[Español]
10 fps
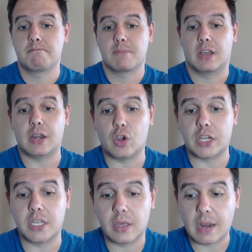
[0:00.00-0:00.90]
Creo que
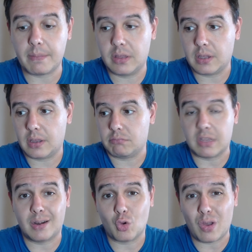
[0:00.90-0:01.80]
sinceramente
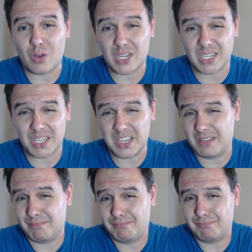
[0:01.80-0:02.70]
tener jugadores
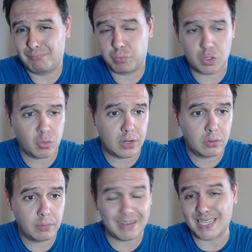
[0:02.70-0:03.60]
así, pues bueno,
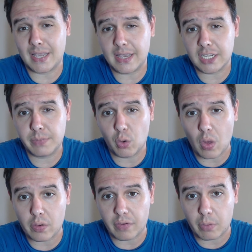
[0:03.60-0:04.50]
más allá de que es mi
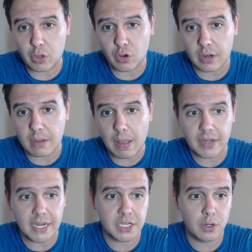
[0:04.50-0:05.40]
jugador favorito del Real Madrid,
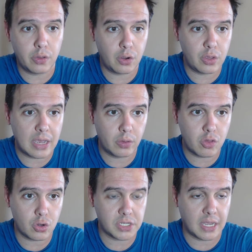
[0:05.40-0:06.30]
así lo digo, ya lo he dicho
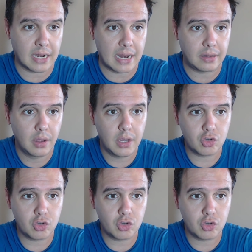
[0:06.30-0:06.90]
en este canal, es un